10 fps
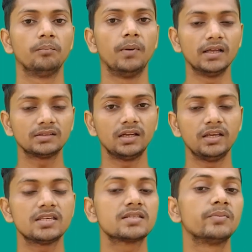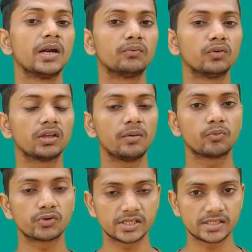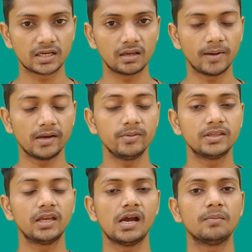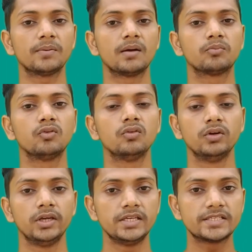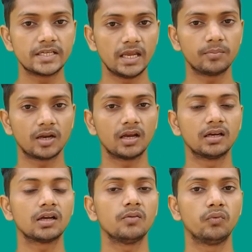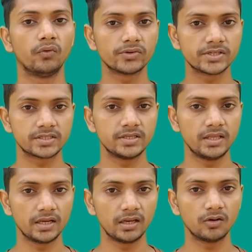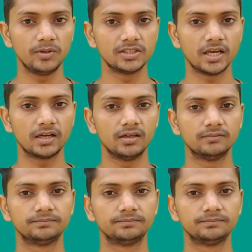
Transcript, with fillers: बात करें इस स्मार्टफोन के प्रोसेसर के बारे में तो यहाँ पर आपको स्नैपड्रैगन का 460 देखने को मिल जाएगा